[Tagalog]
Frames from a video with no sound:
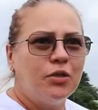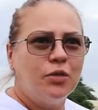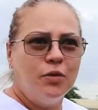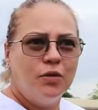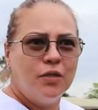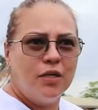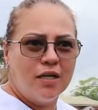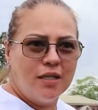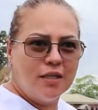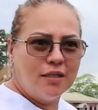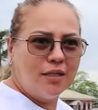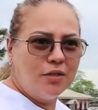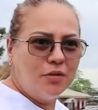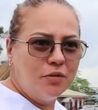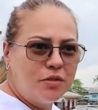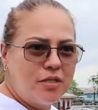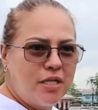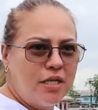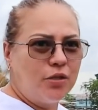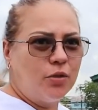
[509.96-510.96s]
Ito, nakita nyo,
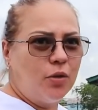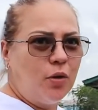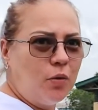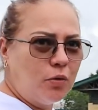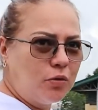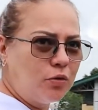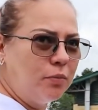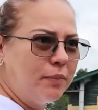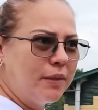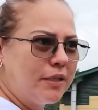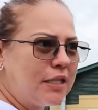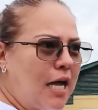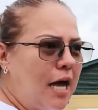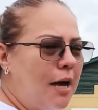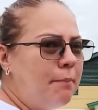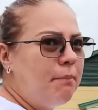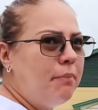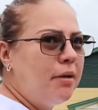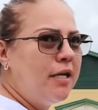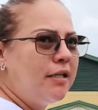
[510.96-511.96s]
dito ako
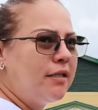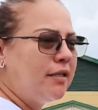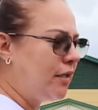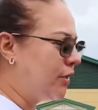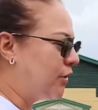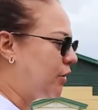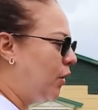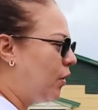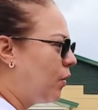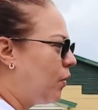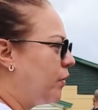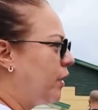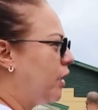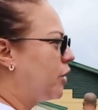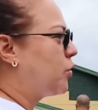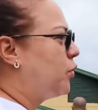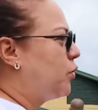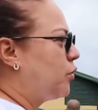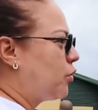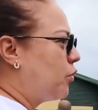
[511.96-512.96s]
tumatumbling, dito ako
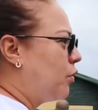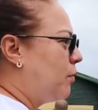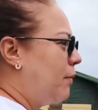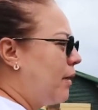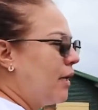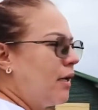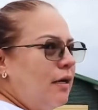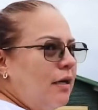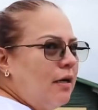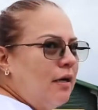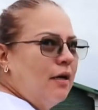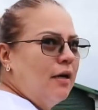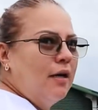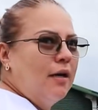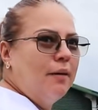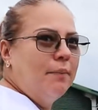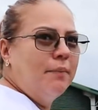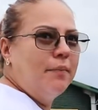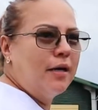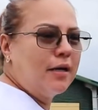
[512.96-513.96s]
natutong mag,
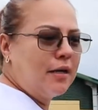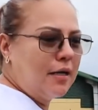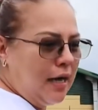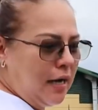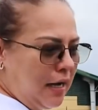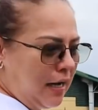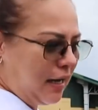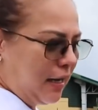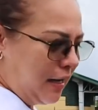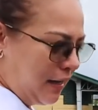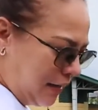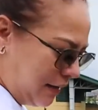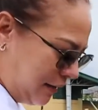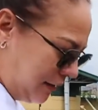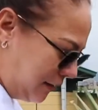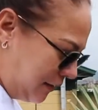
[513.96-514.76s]
mag, uh,